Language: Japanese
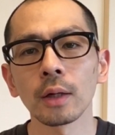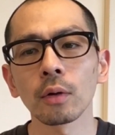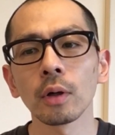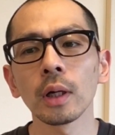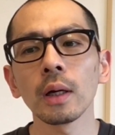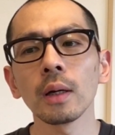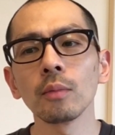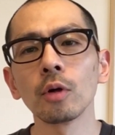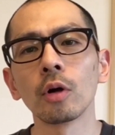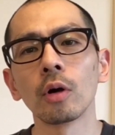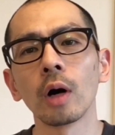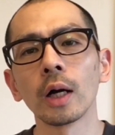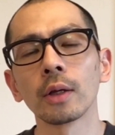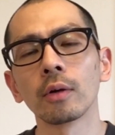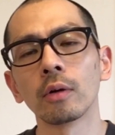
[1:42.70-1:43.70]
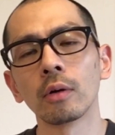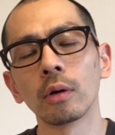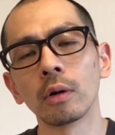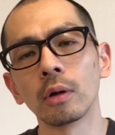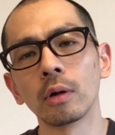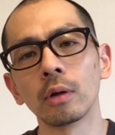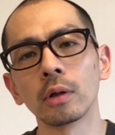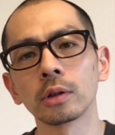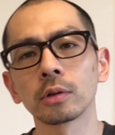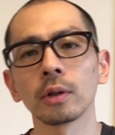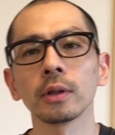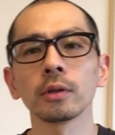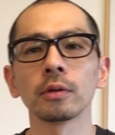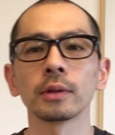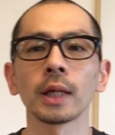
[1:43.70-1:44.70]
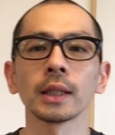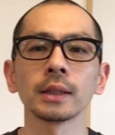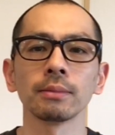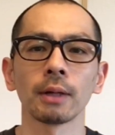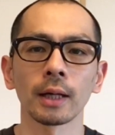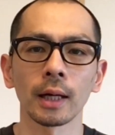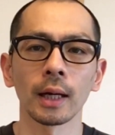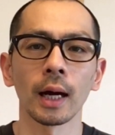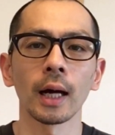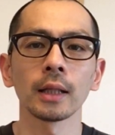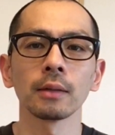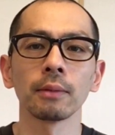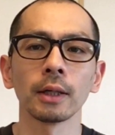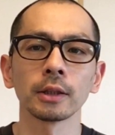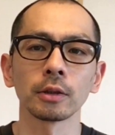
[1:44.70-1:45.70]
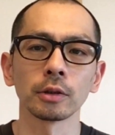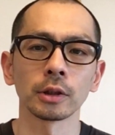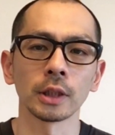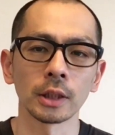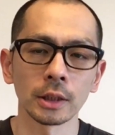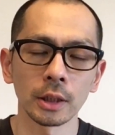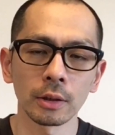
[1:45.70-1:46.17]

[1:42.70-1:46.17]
これはもう、それぞれの立場からアドバイスとしてし